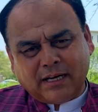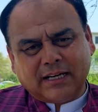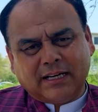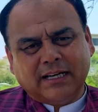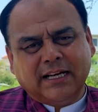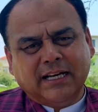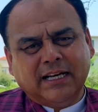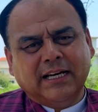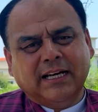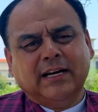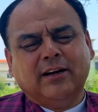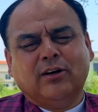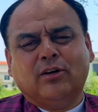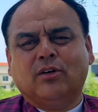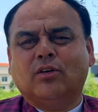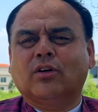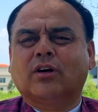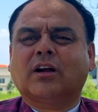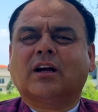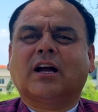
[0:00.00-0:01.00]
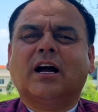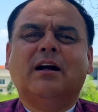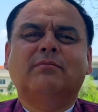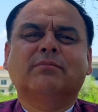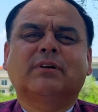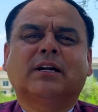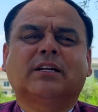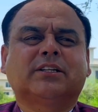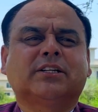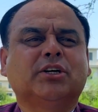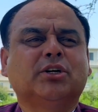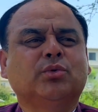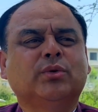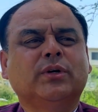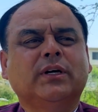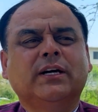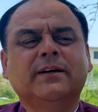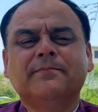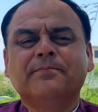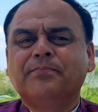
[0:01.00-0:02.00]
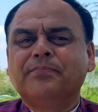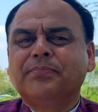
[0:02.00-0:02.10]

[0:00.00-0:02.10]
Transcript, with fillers: करना है और काम करते हुए